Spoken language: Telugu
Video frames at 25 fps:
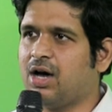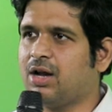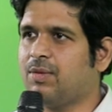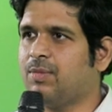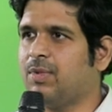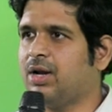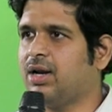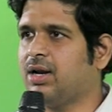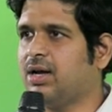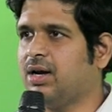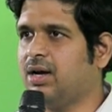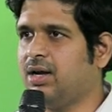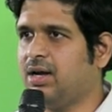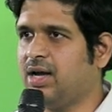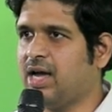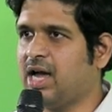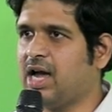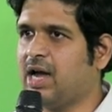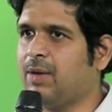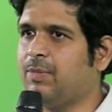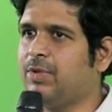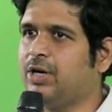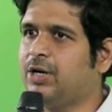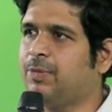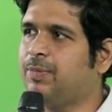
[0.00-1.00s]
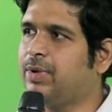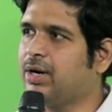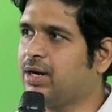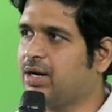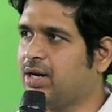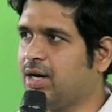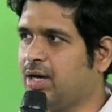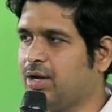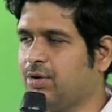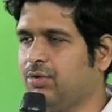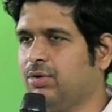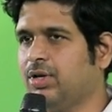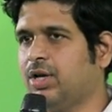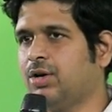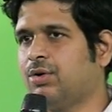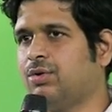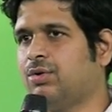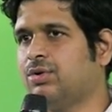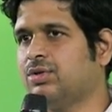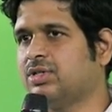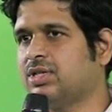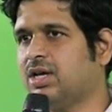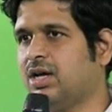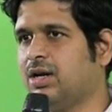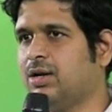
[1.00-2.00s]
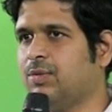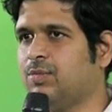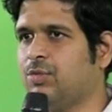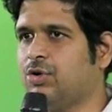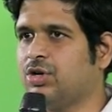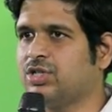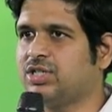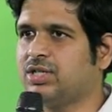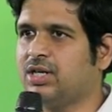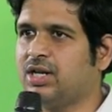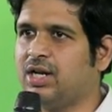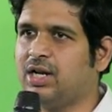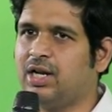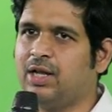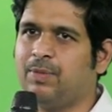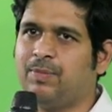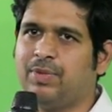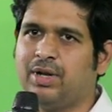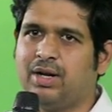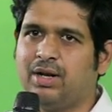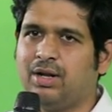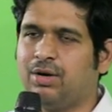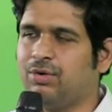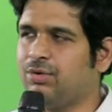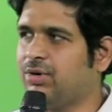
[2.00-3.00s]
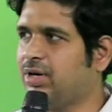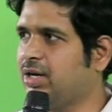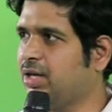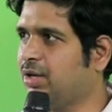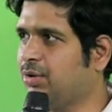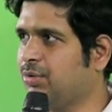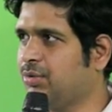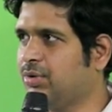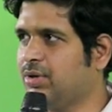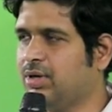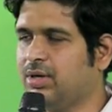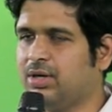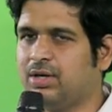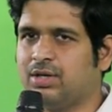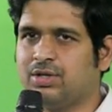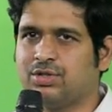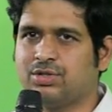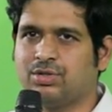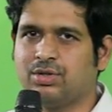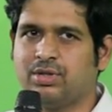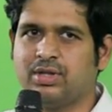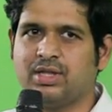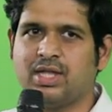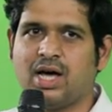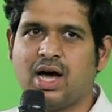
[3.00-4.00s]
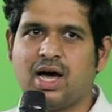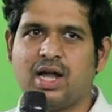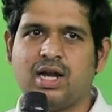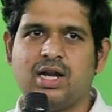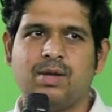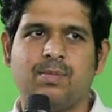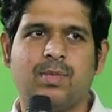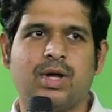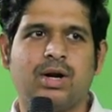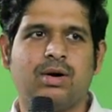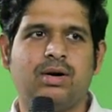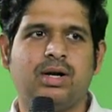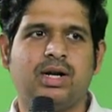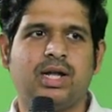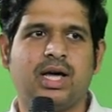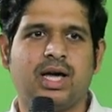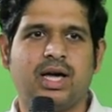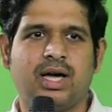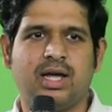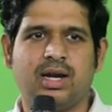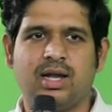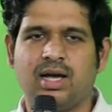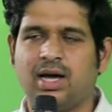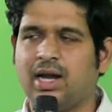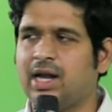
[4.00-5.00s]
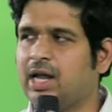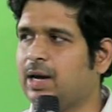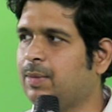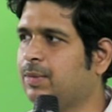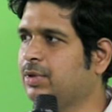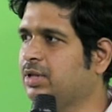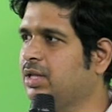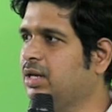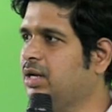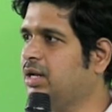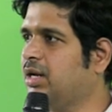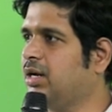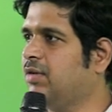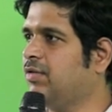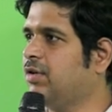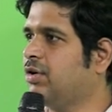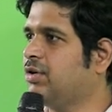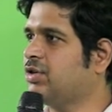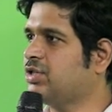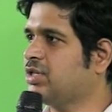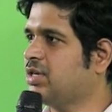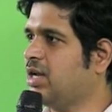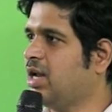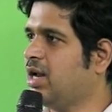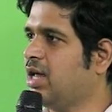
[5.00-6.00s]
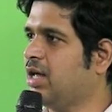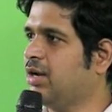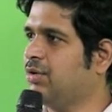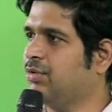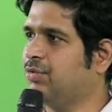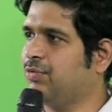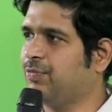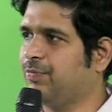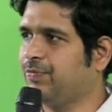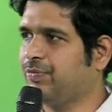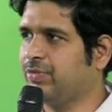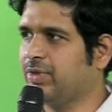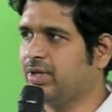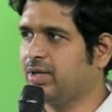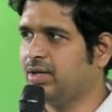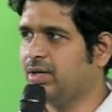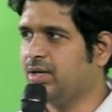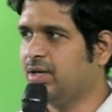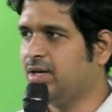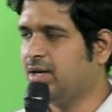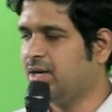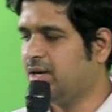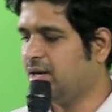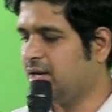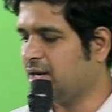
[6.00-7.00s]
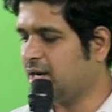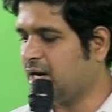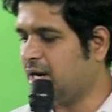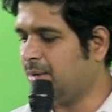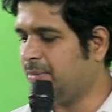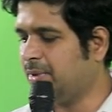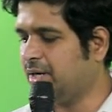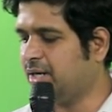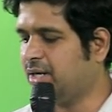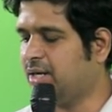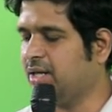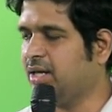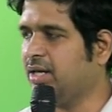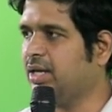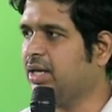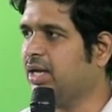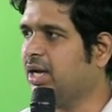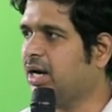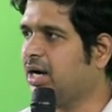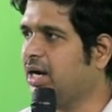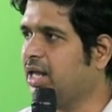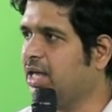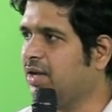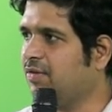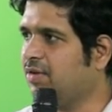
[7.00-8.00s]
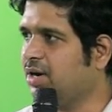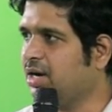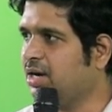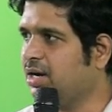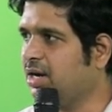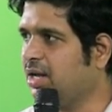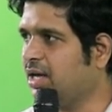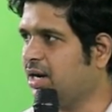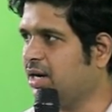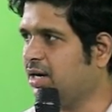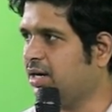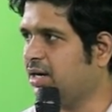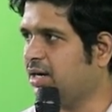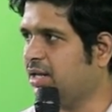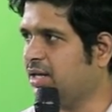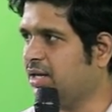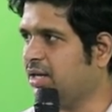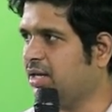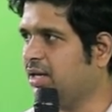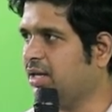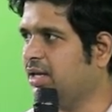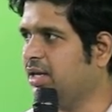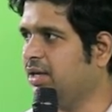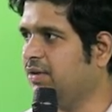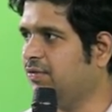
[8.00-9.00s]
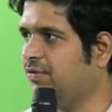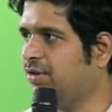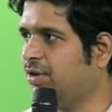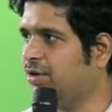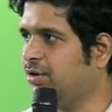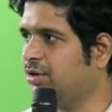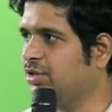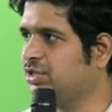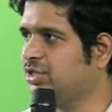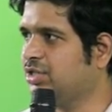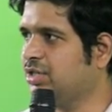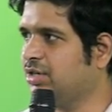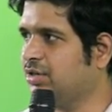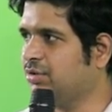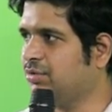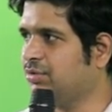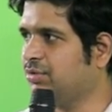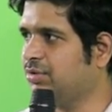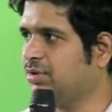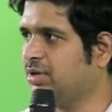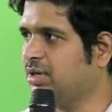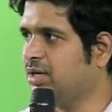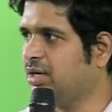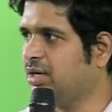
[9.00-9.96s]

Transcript: నార్మల్గా హ్యాబిట్ ప్రకారం ఎక్కువసార్లు మోషన్ వెళ్ళే పిల్లలు ఉంటారు సో దాన్ని మనం డయేరియా లేకపోతే నీళ్ళ విరోచనాలు అనం కాబట్టి ఇక్కడ ఏమంటున్నారంటే ఈ విరోచనం